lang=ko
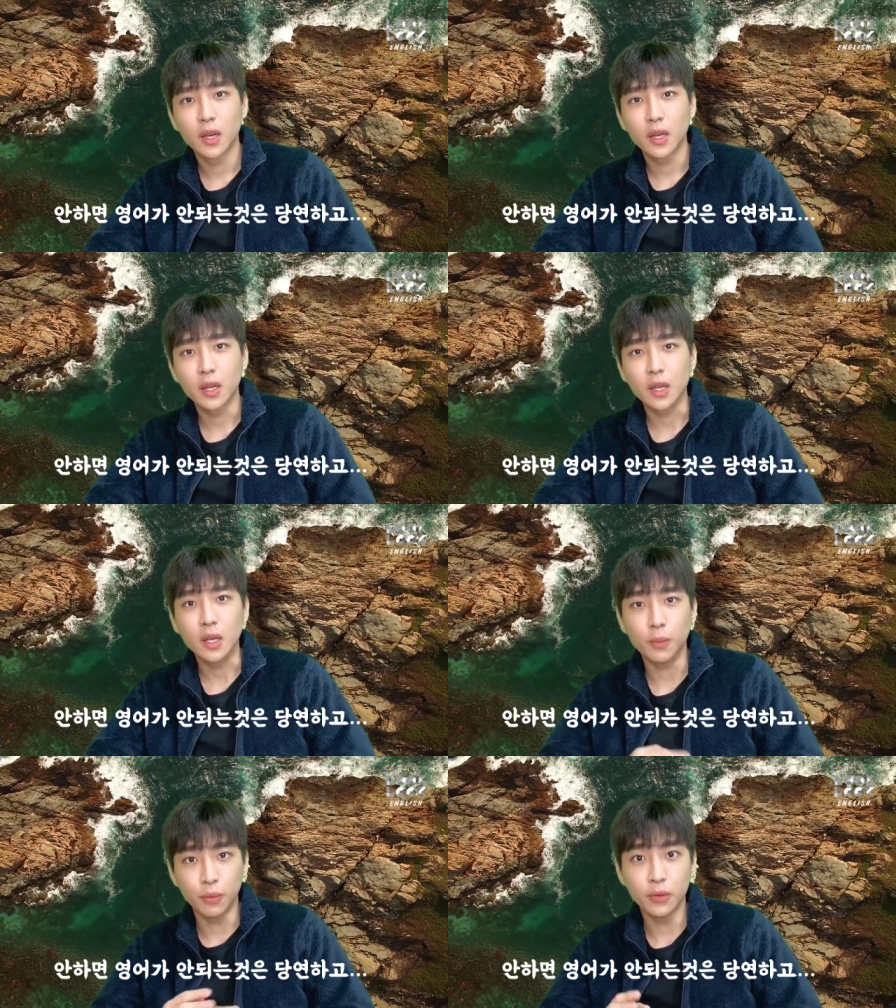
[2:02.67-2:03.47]
이
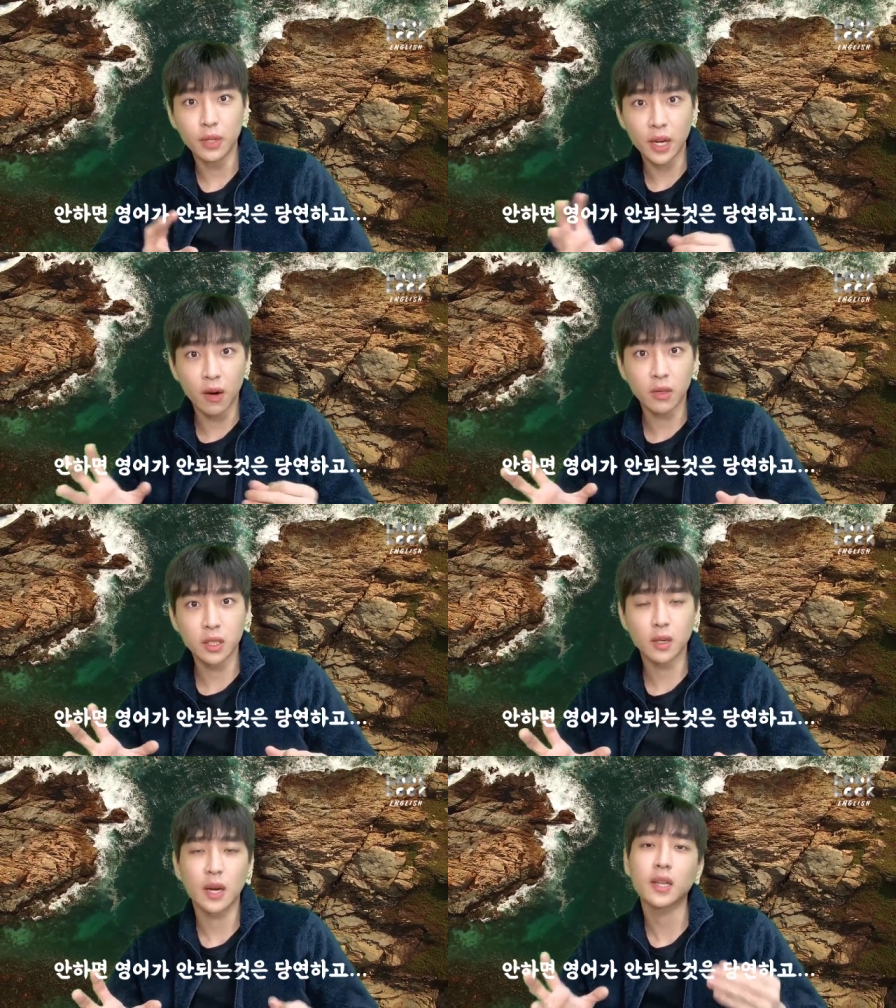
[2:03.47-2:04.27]
분들의 영어
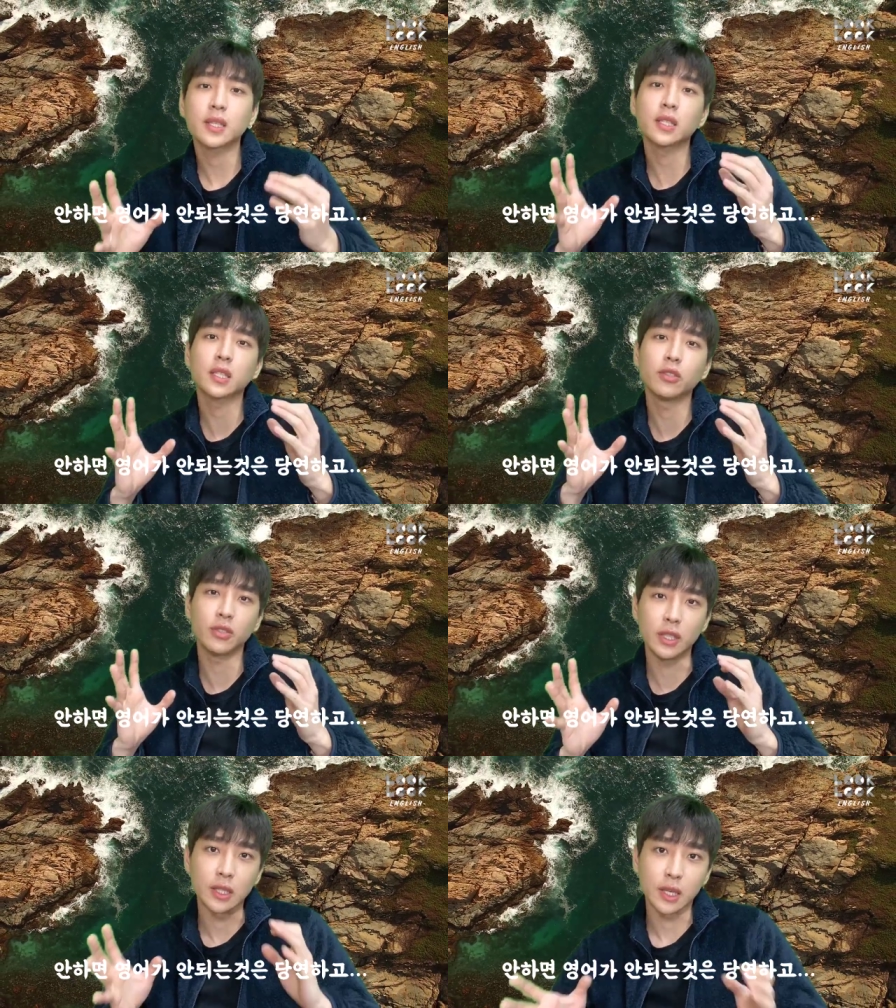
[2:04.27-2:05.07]
실력을 향상시킬 수
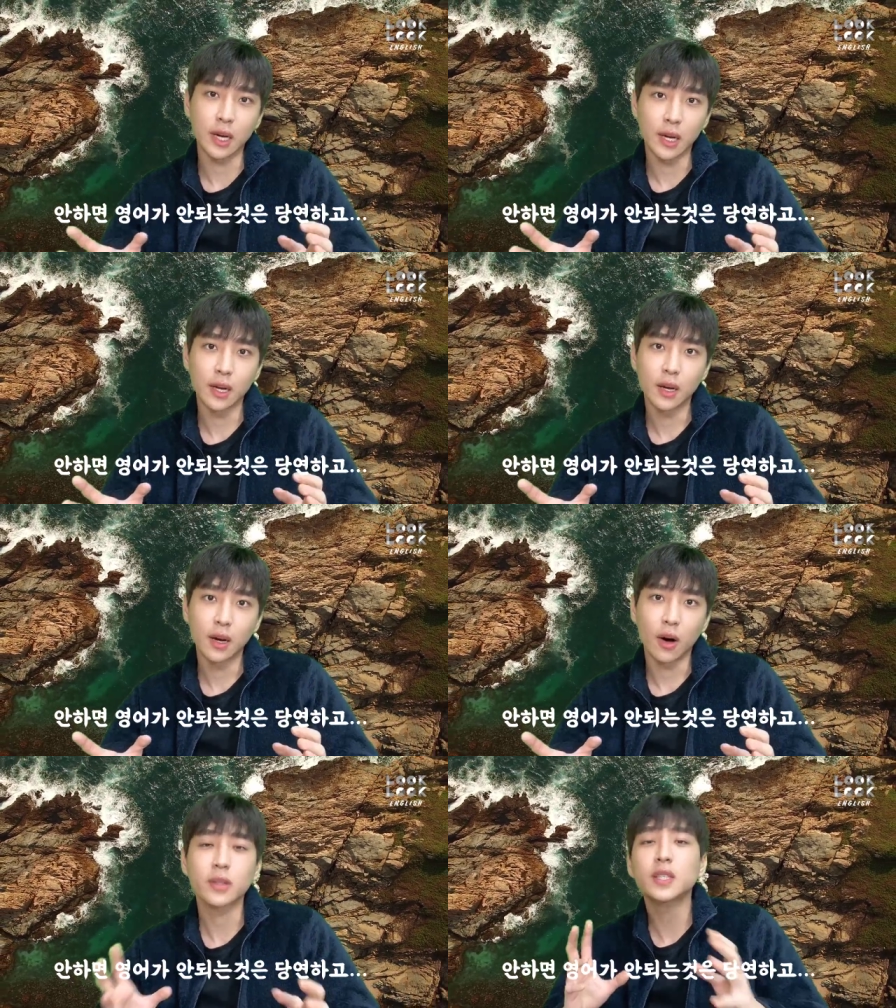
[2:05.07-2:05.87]
있을까?
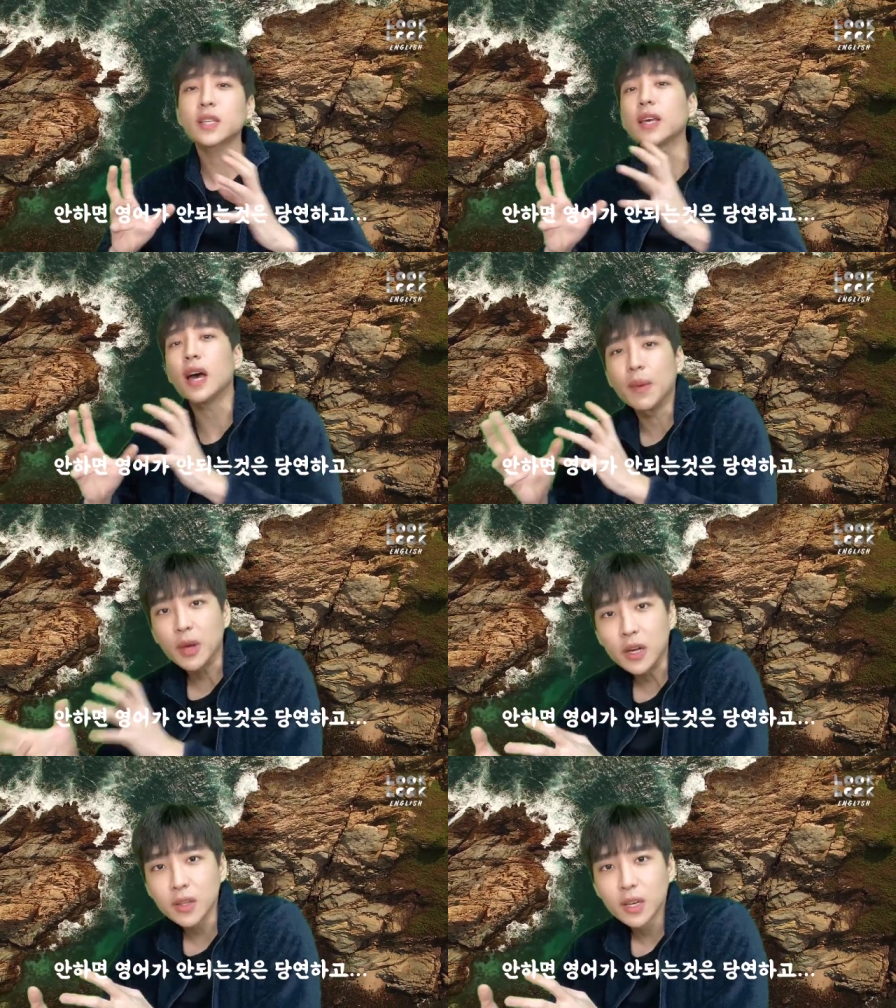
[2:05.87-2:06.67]
어떻게
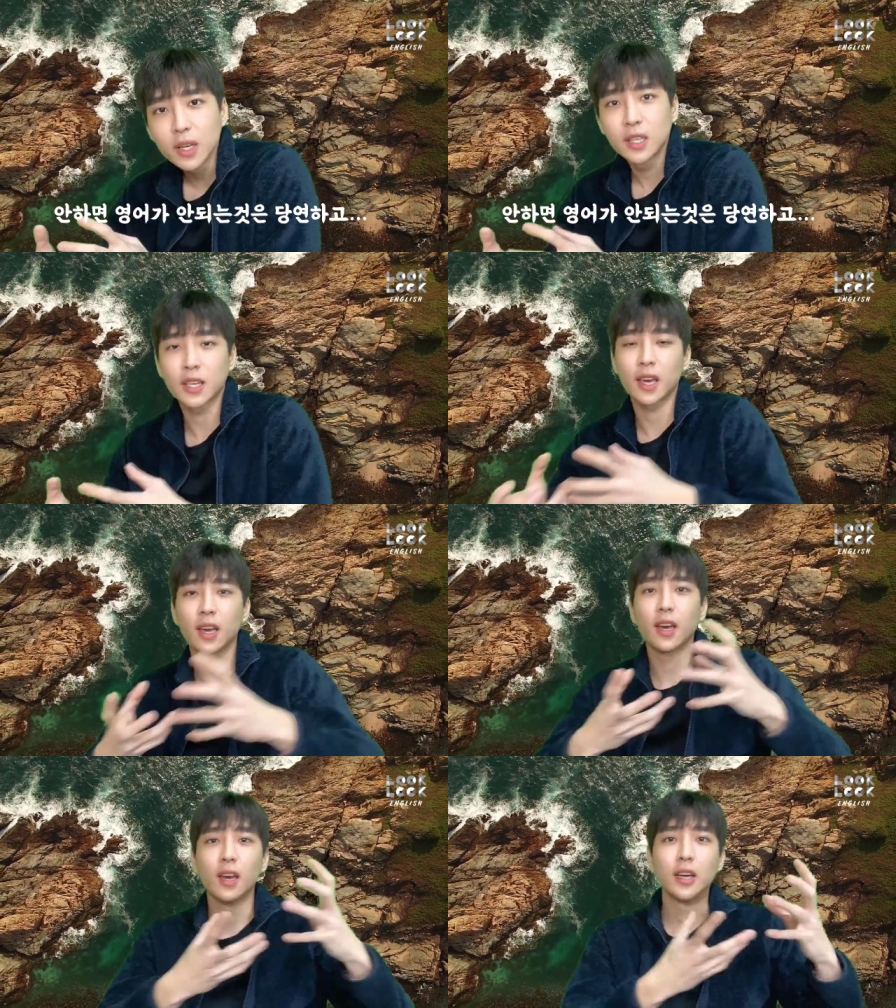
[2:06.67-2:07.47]
하면
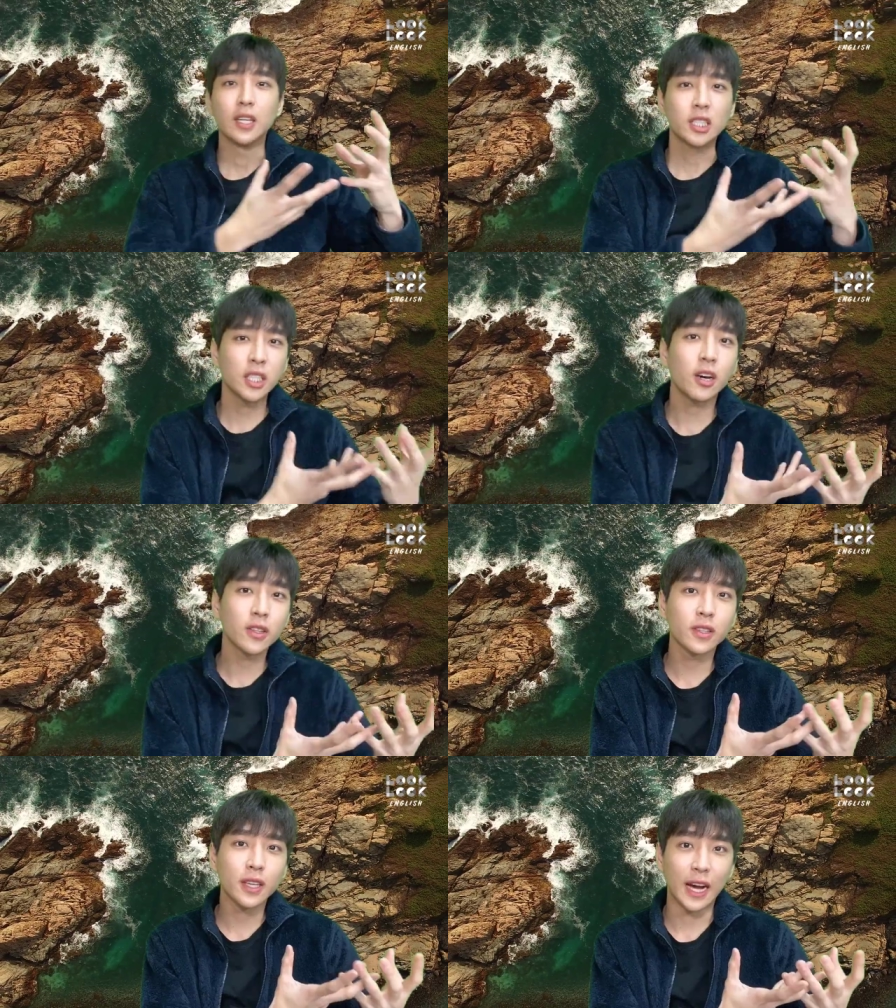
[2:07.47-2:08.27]
이게
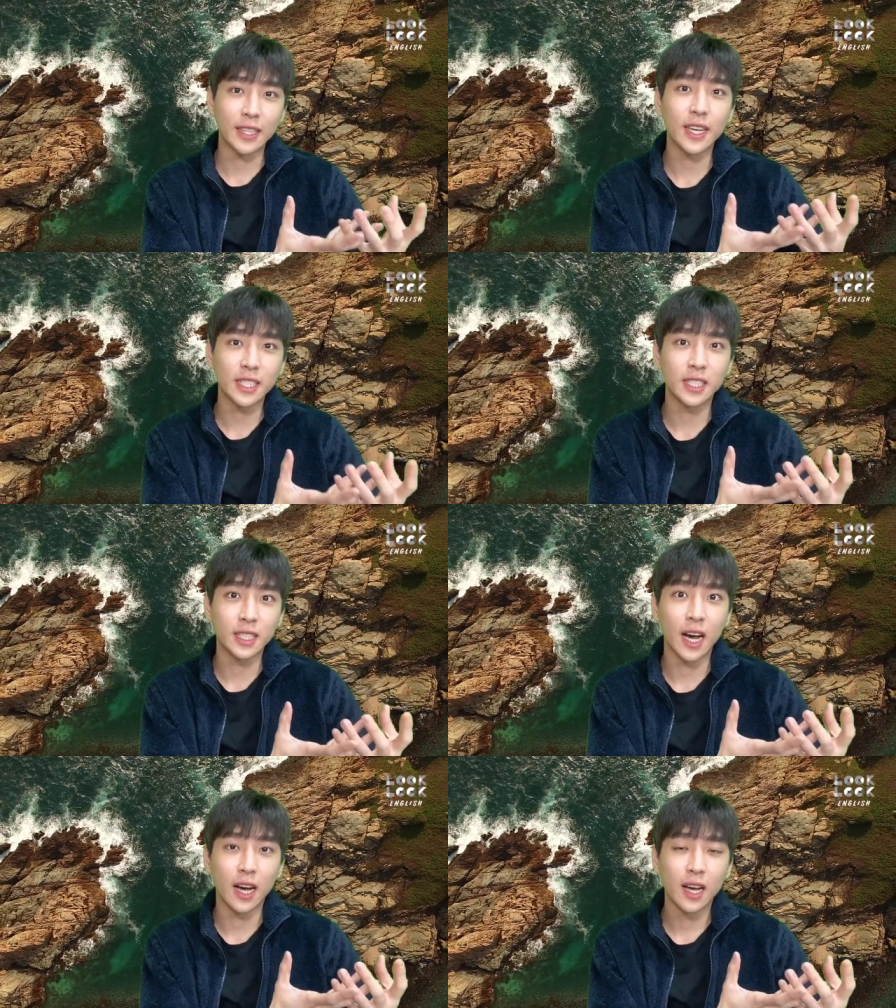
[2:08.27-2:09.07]
실현
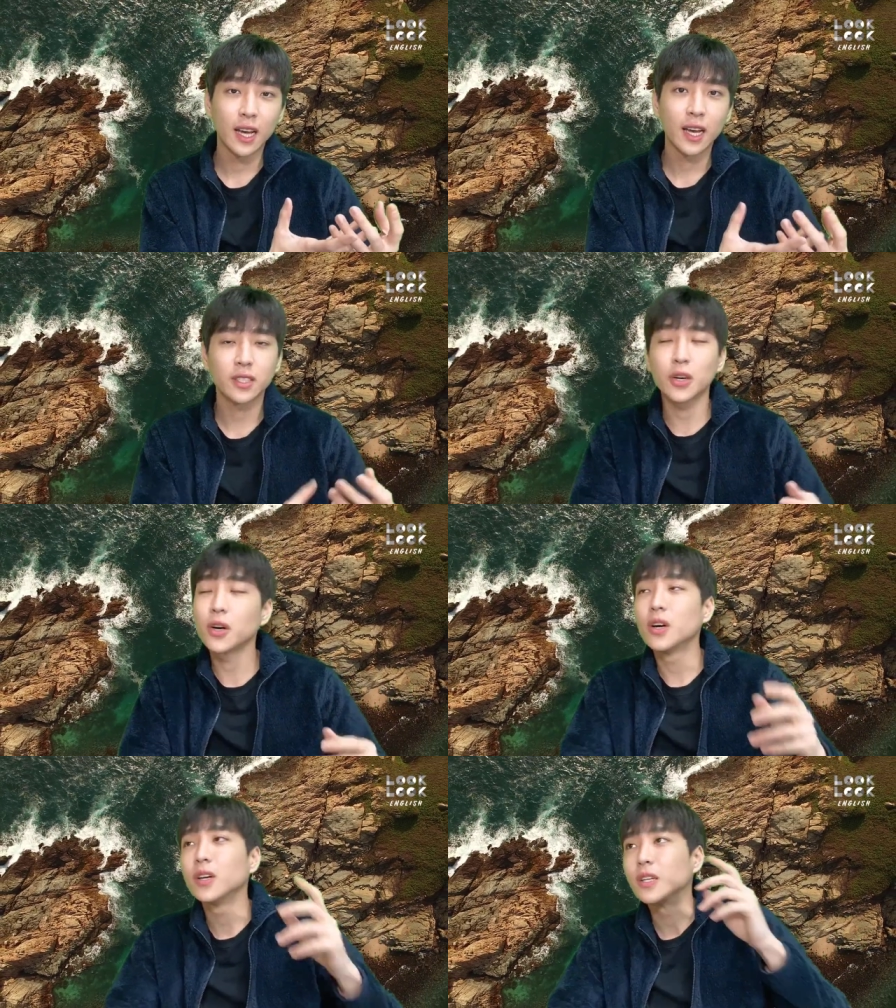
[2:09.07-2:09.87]
가능해지나 해서
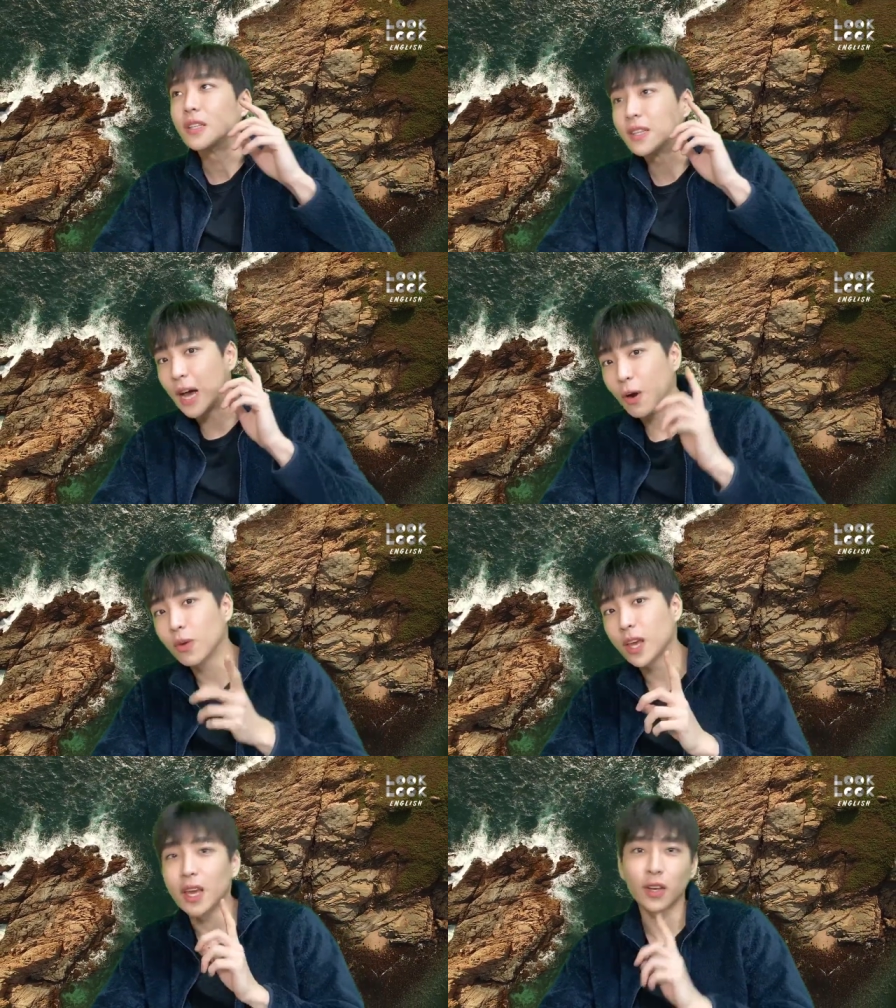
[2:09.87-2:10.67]
나온
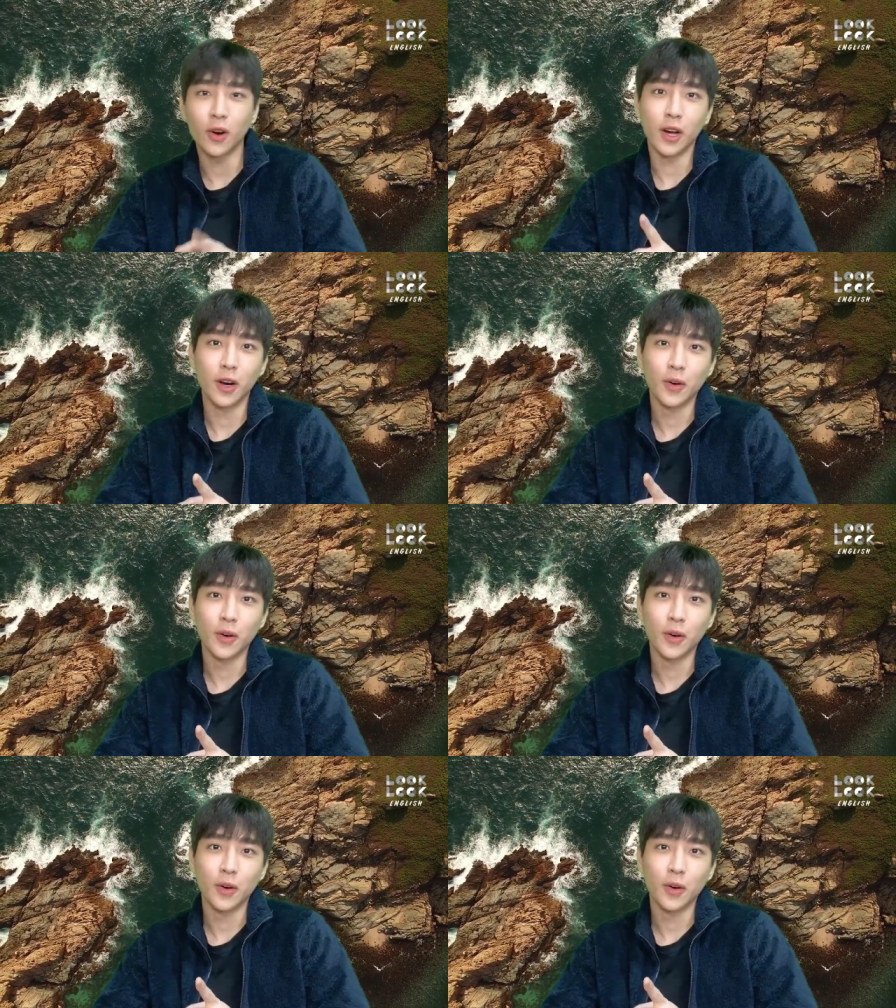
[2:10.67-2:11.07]
게 이거예요.